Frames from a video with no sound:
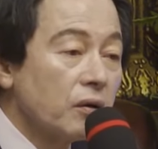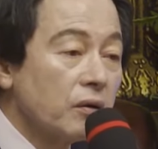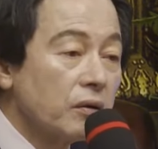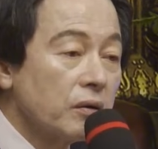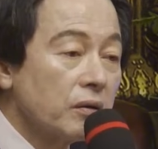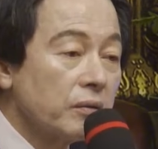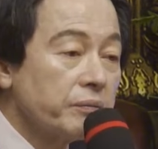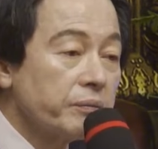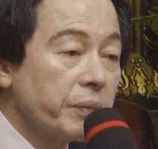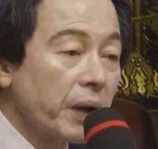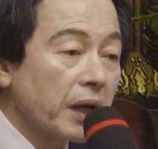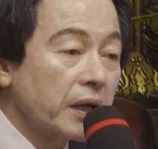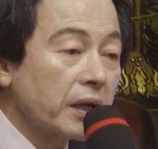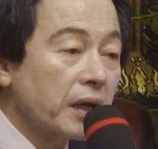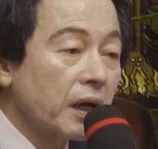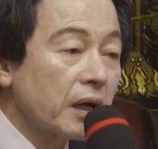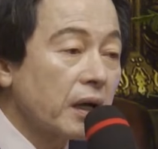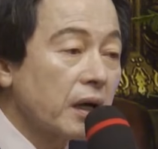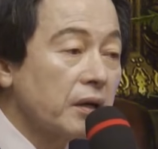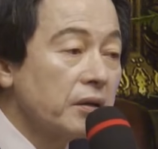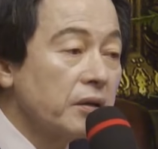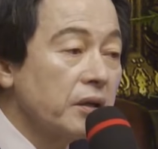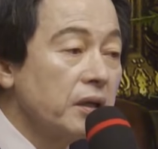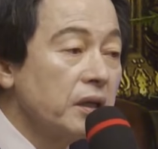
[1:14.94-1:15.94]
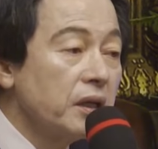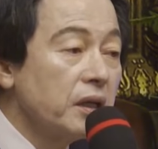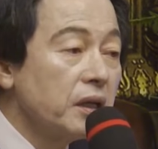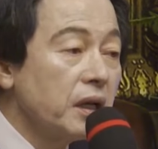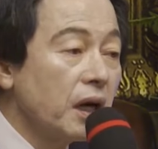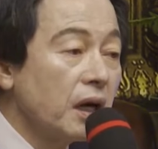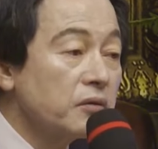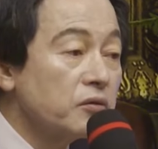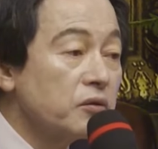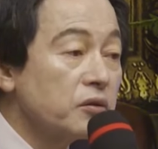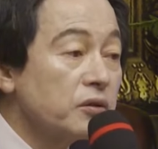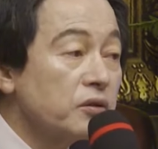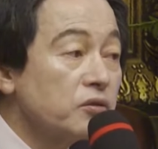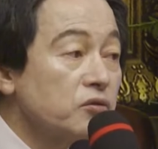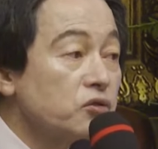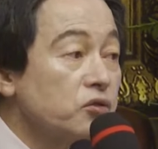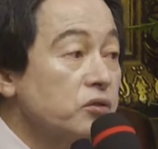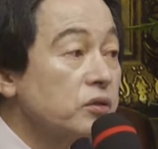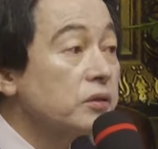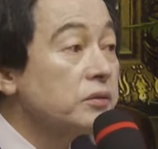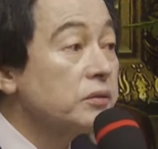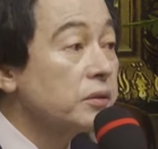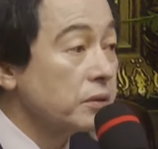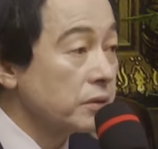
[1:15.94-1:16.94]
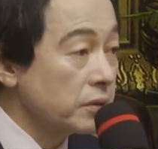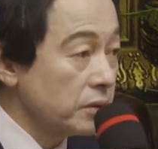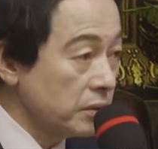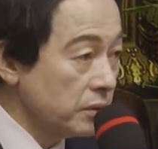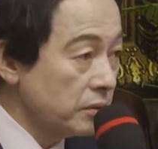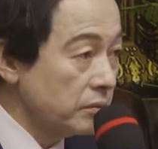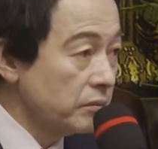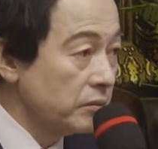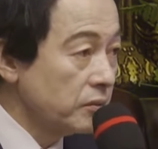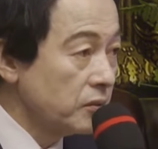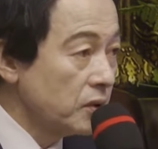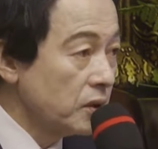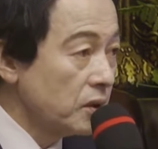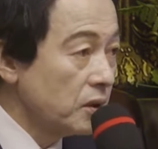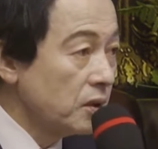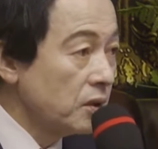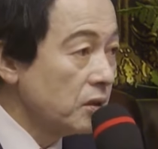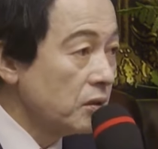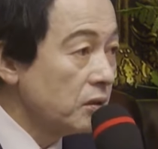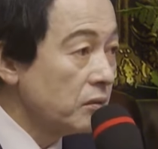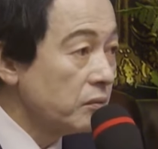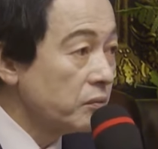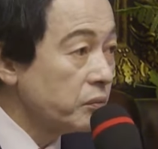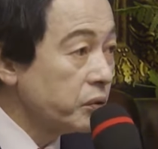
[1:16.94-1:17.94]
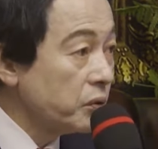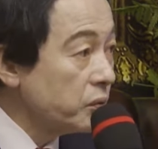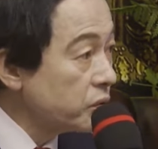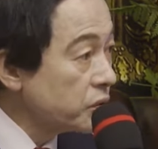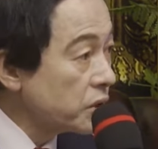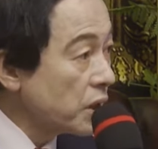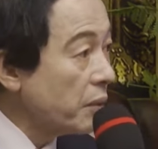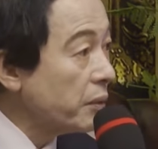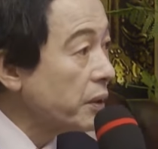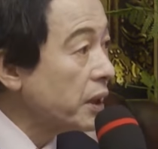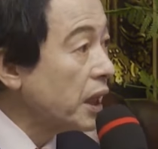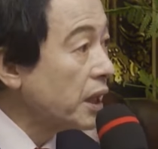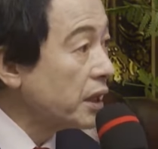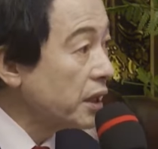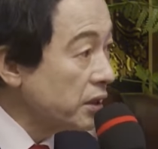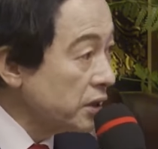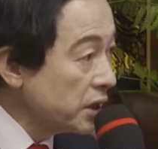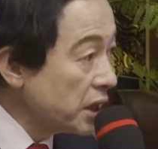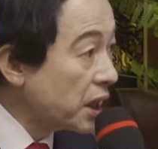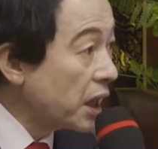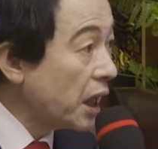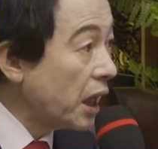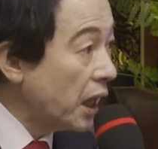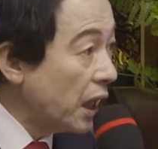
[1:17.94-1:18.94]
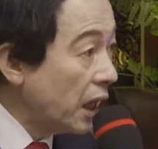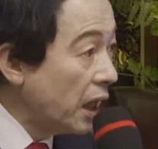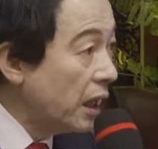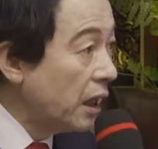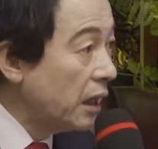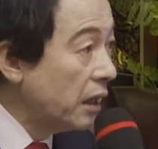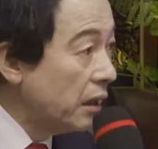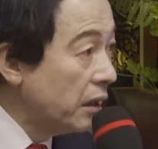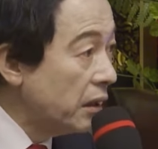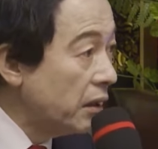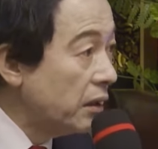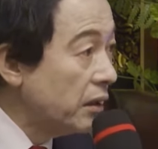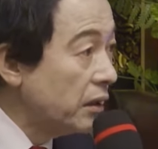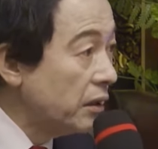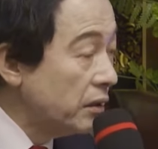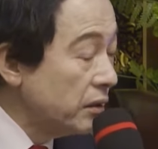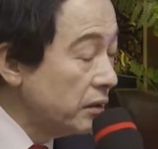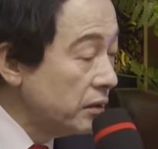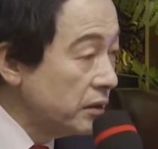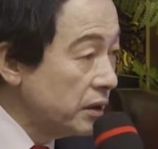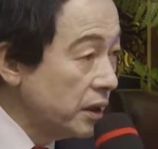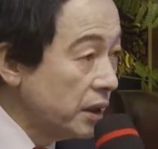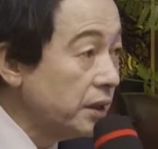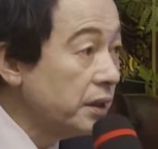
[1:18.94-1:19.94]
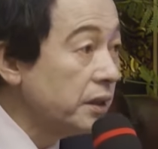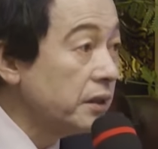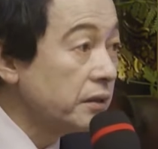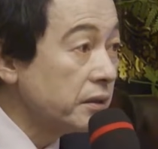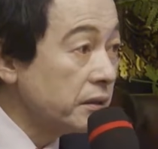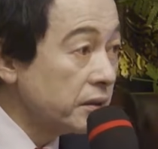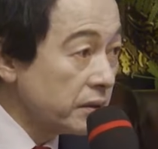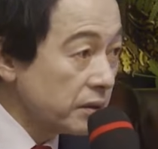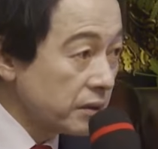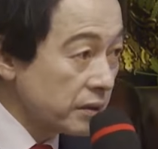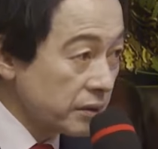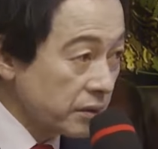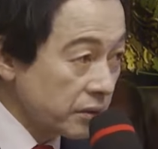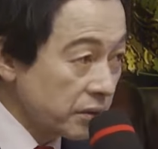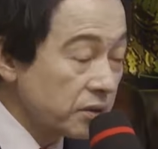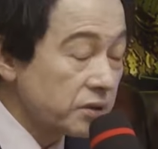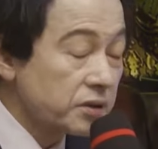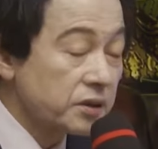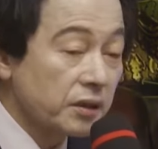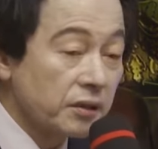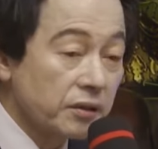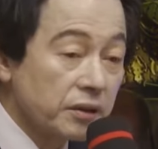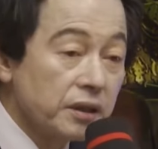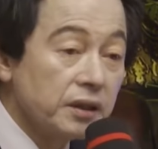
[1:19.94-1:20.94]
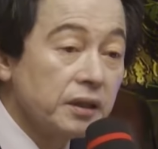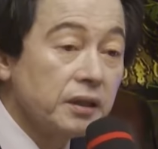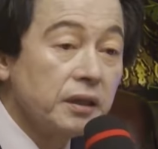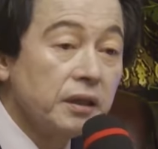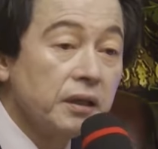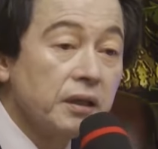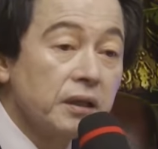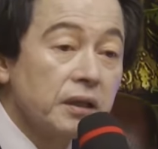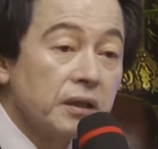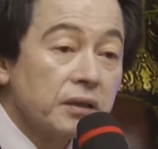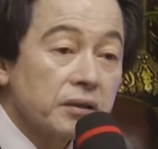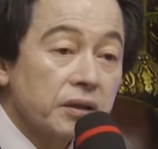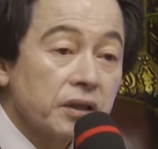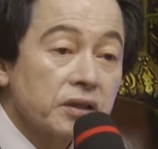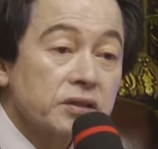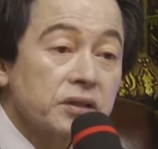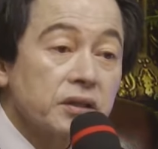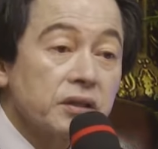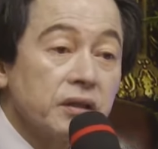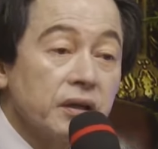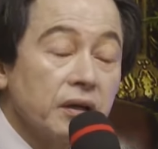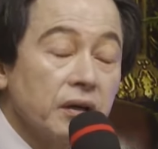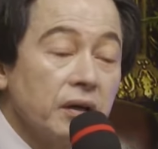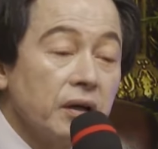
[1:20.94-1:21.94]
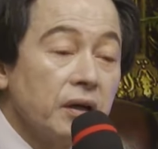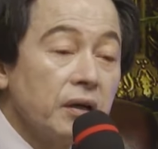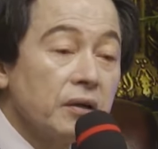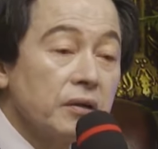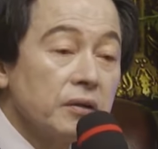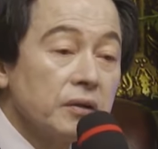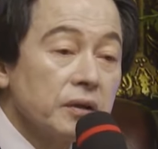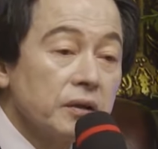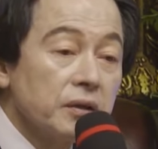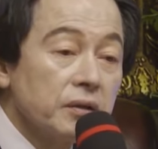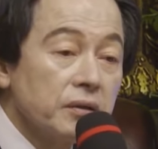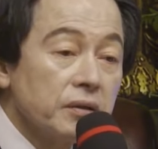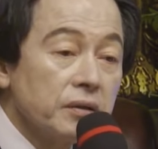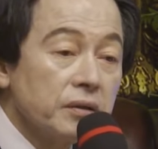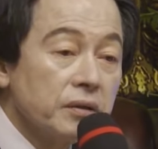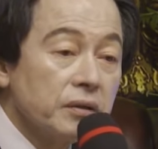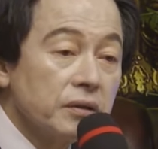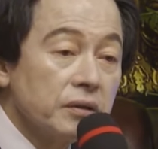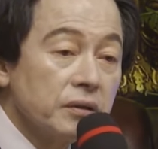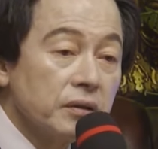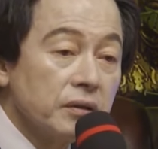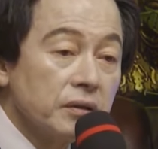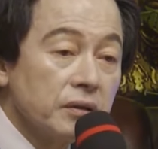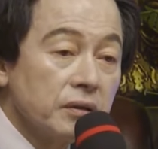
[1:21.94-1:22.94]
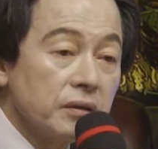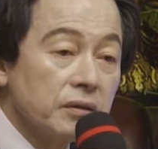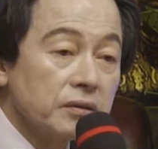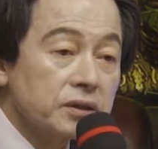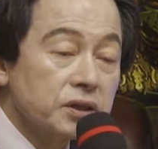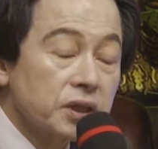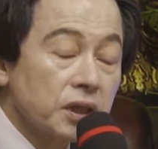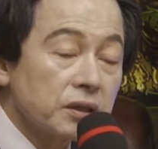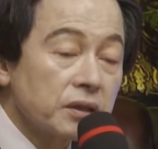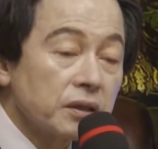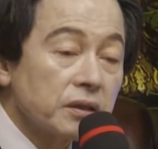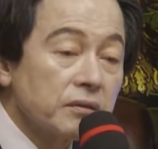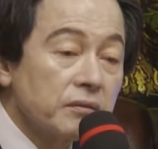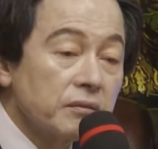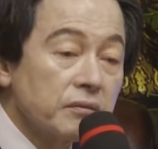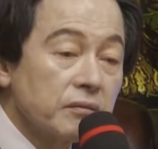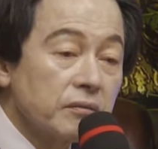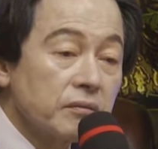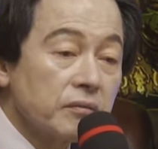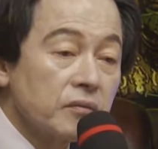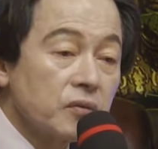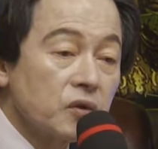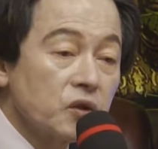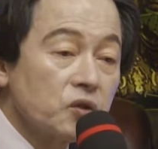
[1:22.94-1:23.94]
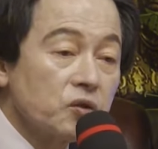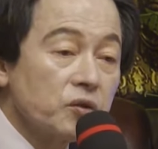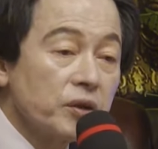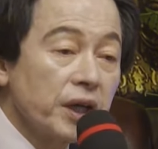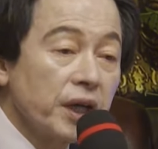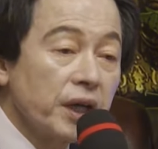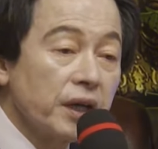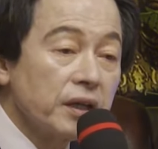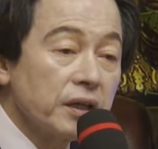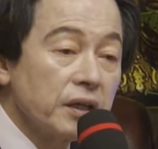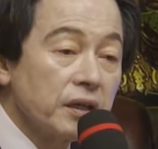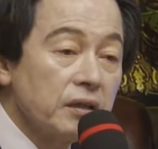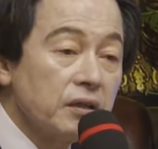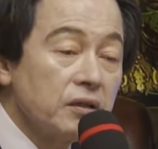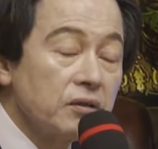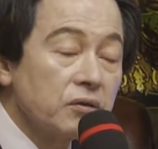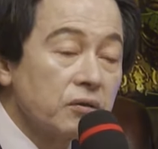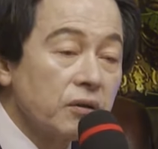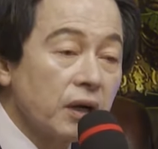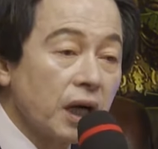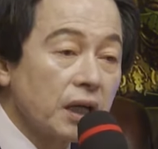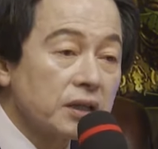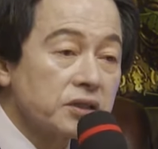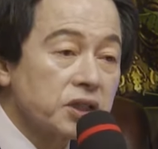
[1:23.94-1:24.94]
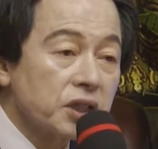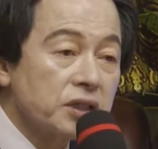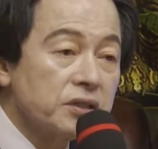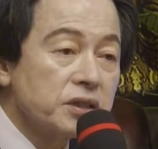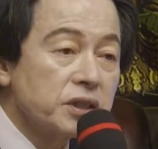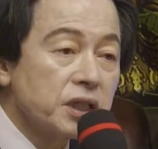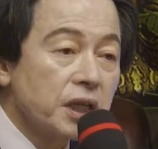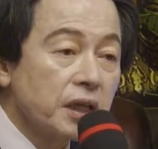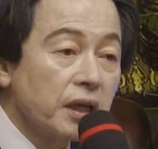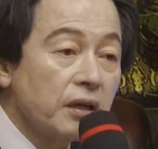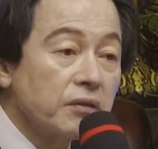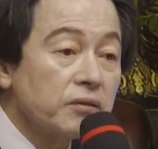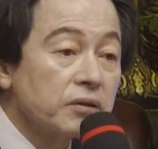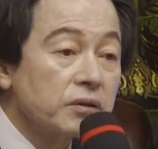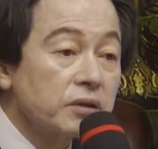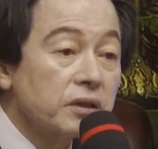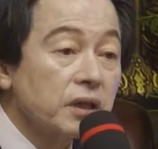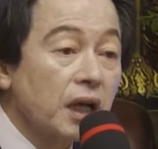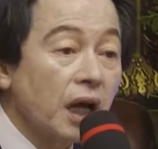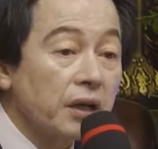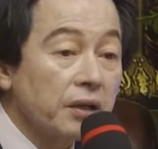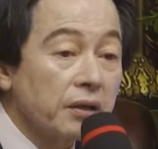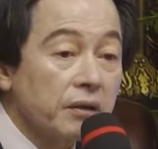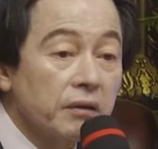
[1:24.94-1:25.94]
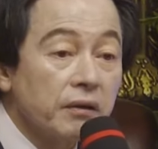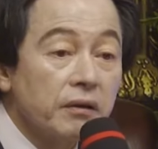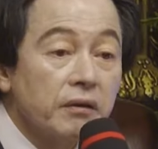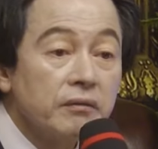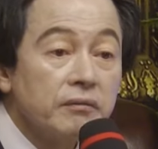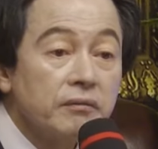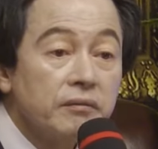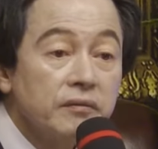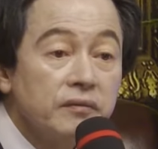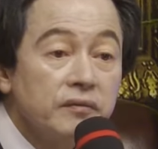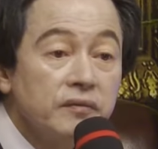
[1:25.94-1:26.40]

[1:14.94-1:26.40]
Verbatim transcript: 어, 1회가 열릴 확률은 줄어들어. 부부싸움을 안 하니까. 에? 그렇죠. 에? 그래서 어, 저런 유의 인류가 전 세계에 늘어나요.